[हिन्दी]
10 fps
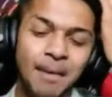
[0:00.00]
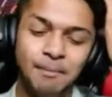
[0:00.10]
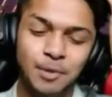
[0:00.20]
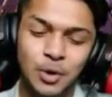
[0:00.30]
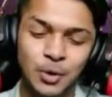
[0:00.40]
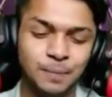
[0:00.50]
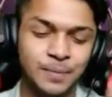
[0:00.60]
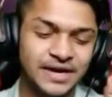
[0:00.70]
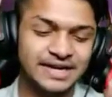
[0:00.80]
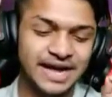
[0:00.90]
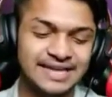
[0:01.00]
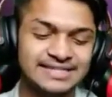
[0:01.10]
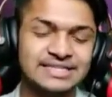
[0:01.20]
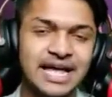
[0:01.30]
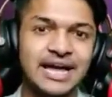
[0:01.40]
ब्लूप्रिंट
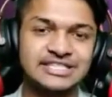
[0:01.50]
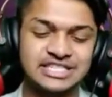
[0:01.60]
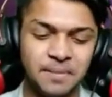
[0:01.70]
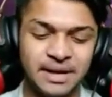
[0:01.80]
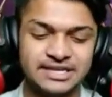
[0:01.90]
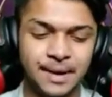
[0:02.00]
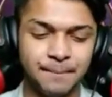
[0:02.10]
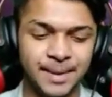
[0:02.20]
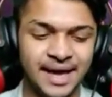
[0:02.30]
गाइस एक्समेट का